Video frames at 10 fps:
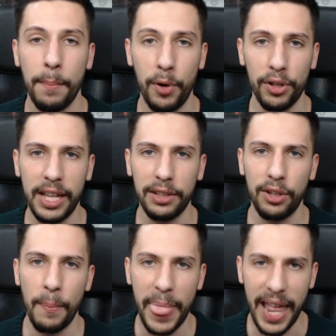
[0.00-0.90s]
Por lo
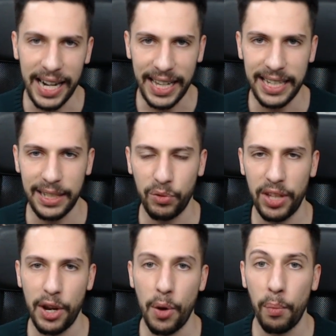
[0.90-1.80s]
tanto, el canal
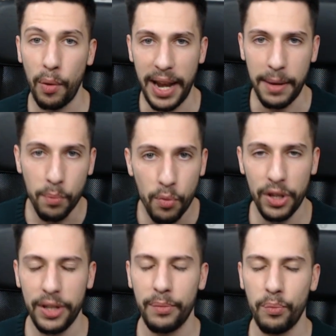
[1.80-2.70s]
secundario volverá
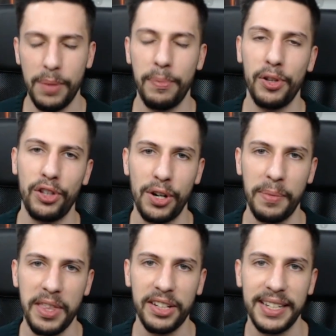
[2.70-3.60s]
muy, muy pronto a
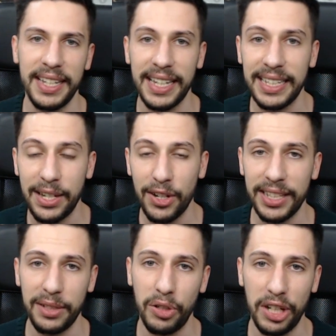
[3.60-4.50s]
los vídeos, así que si no
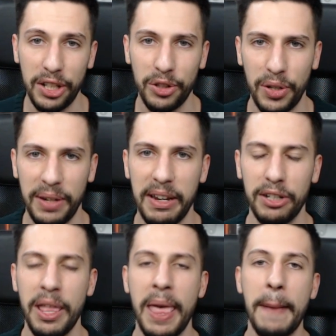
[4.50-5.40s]
estáis suscritos,
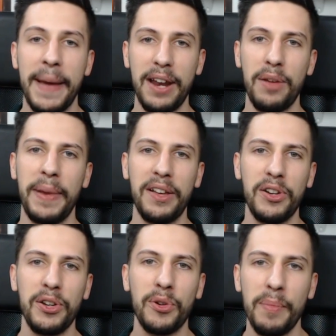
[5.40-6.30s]
suscribiros para no
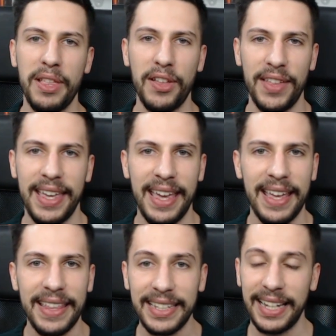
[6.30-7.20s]
perder ningún vídeo
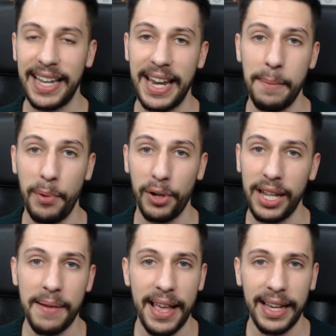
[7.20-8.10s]
de, de, ese canal,
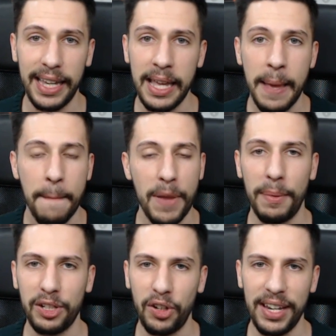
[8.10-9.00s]
porque la verdad que me lo
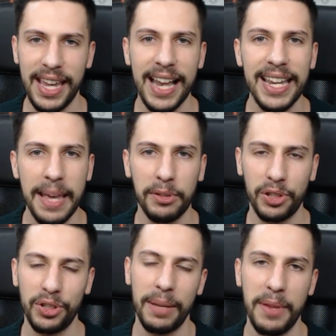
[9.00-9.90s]
paso genial y a
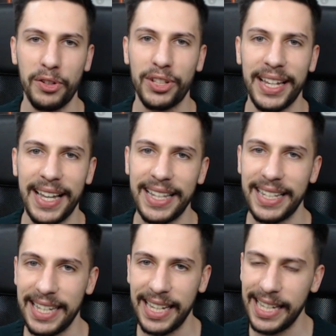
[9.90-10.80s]
vosotros también os encanta,
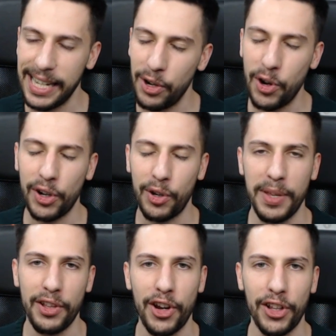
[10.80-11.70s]
así que lo
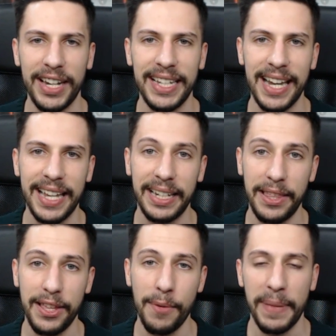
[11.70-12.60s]
recomiendo, lo tenéis en la
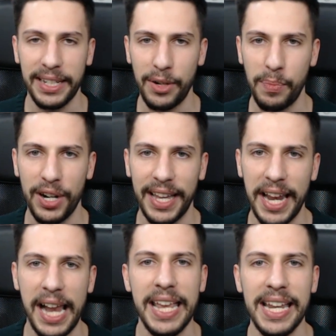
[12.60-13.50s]
descripción, pasaros por el
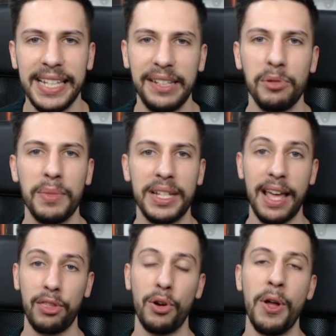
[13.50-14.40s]
canal y le echáis un
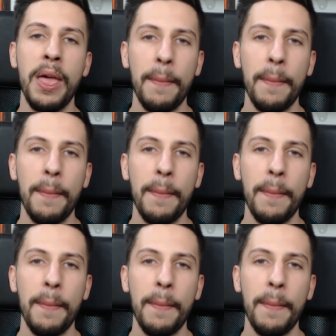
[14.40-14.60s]
vistazo.